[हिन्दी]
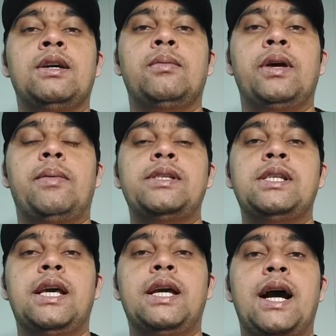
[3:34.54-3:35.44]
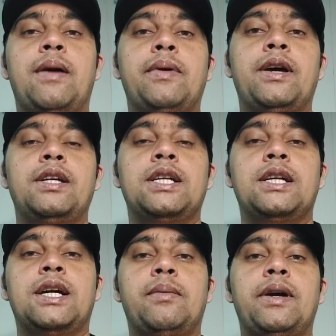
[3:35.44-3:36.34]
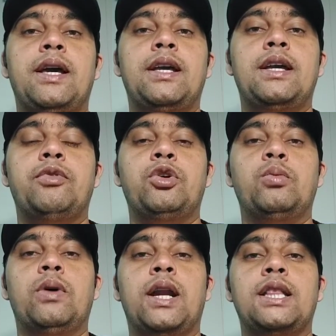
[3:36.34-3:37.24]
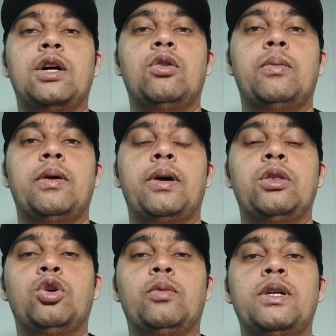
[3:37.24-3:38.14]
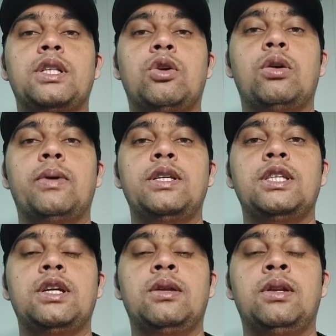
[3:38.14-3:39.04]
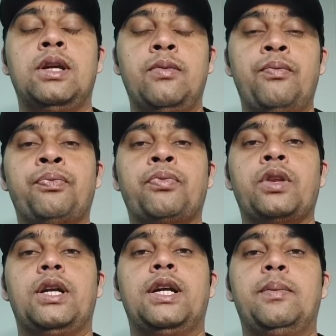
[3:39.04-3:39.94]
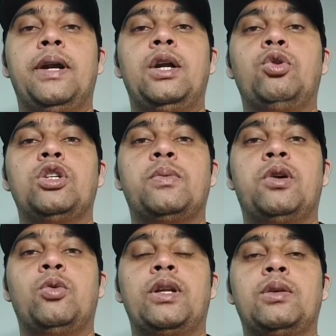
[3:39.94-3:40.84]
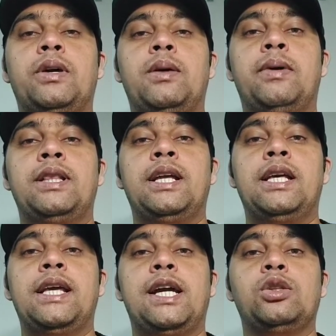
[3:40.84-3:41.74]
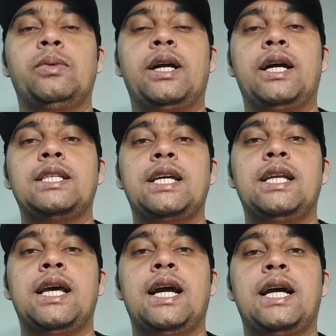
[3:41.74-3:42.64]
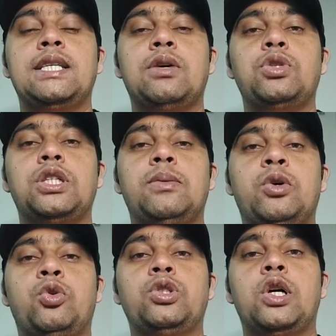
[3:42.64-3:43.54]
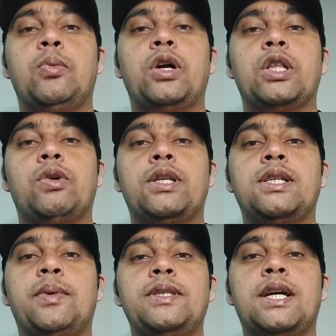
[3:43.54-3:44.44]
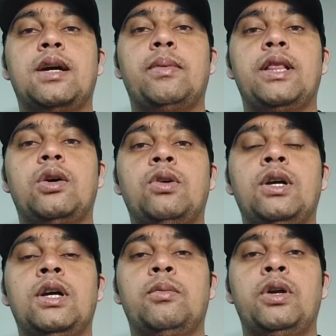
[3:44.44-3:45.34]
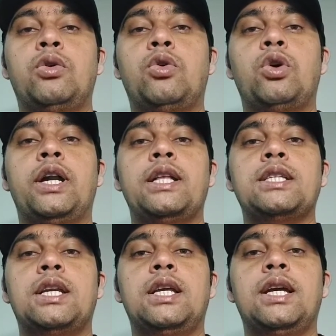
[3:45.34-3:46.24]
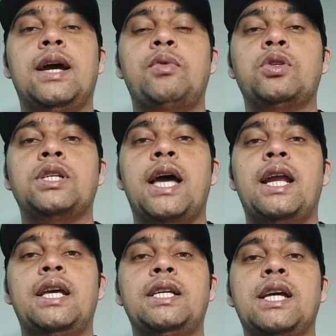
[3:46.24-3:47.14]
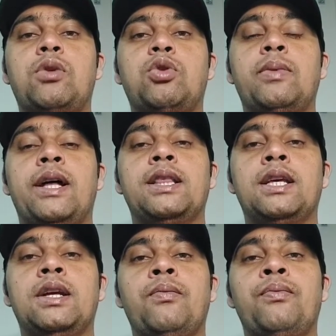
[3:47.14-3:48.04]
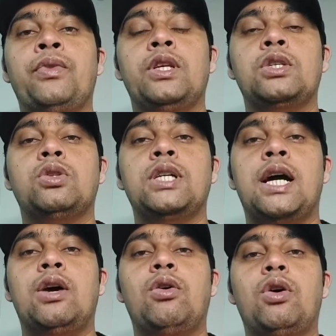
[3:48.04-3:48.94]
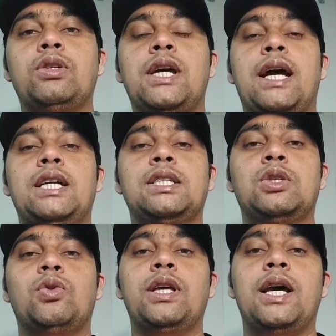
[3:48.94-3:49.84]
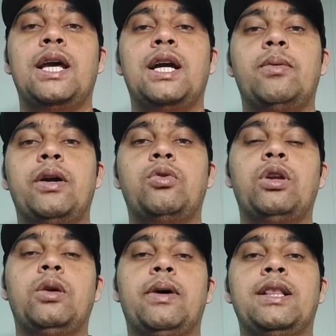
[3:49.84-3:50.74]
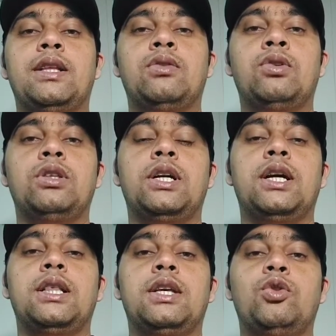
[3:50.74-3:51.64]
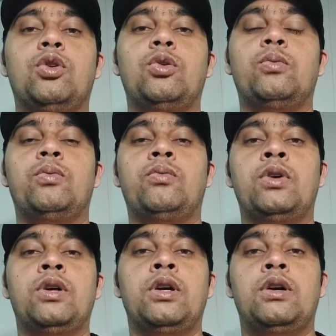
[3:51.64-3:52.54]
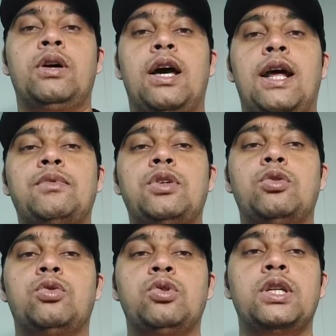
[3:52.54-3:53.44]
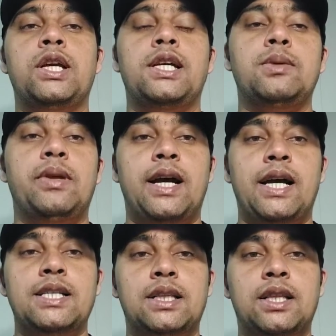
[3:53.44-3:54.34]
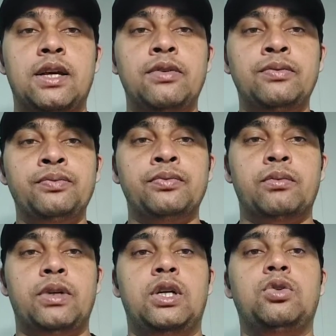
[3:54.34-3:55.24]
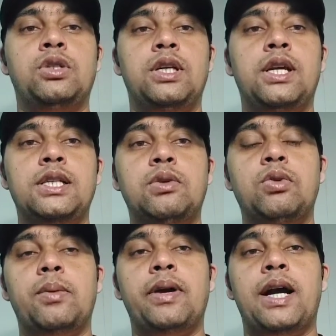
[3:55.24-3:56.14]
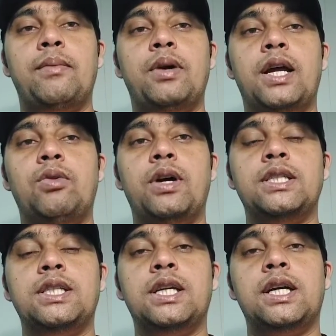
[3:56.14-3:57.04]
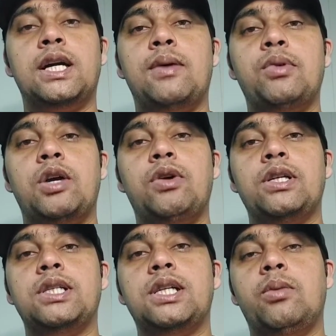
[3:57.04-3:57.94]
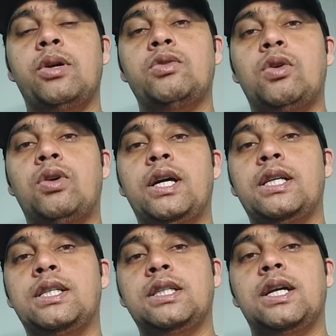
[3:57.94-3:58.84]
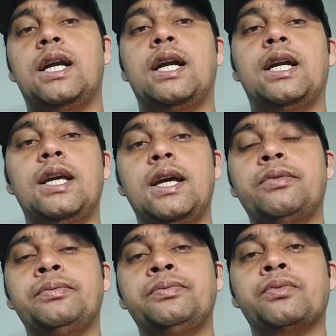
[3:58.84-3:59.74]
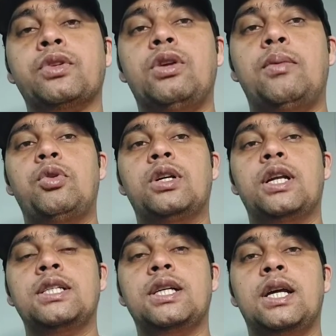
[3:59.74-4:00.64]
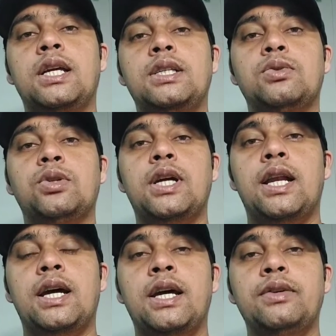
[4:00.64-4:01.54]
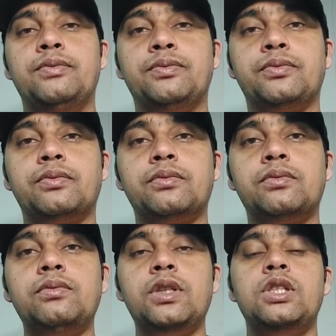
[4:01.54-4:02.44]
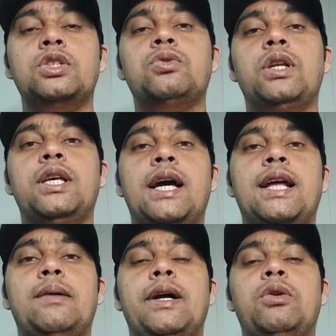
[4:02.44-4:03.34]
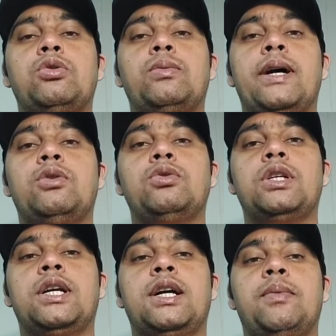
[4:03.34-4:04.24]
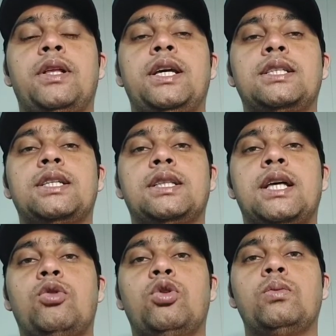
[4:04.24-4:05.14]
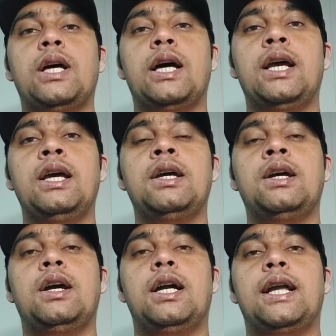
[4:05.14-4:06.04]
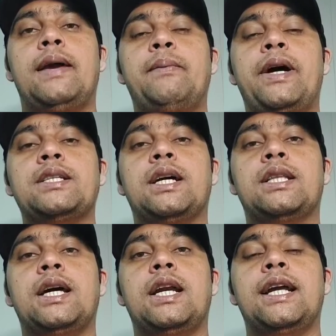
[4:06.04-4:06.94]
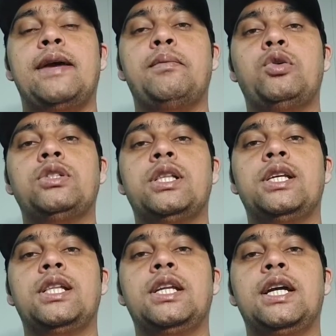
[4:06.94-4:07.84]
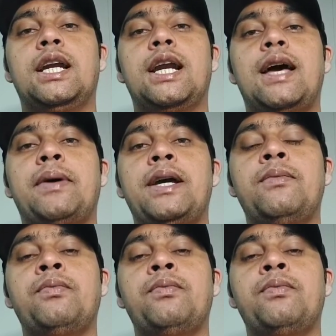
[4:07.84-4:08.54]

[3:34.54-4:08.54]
मेरा बस यही काम है एजेंट का मैं यही यूट्यूब बनाता हूँ मैं बंदों को बेचता हूँ कि मैं इसी के लिए डिपेंड हूँ इस पे ऊपर तो मेरे बंदे नहीं जाएंगे तो मेरा खर्चा नहीं आएगा ऐसा कुछ नहीं मैं खुद जॉब करता हूँ अच्छा पैसा कमाता हूँ मेरे को कोई टेंशन नहीं कि आप लोग जाए नहीं जाए कोई बात नहीं जिसको जाना होगा वो जाएगा जिसको नहीं जाना होगा भाई कोई नहीं बात नहीं कोई दिक्कत नहीं वो लोग आराम से दूसरी जगह से भी लगा सकते हैं मगर जो सीरियस है उनका मैं काम कराऊंगा अच्छी जगह काम कराऊंगा अच्छी जगह भेजवाऊंगा ये चीज़ की गारंटी है तो लोग ट्रस्ट करें जिसको जाना है जिसको नहीं जाना है भाई वो तो भाई दूसरी जगह अपना देख सकता है घूमता रहे और टाइम पास करता रहे टाइम बहुत जल्दी जल्दी निकल रहा है भाई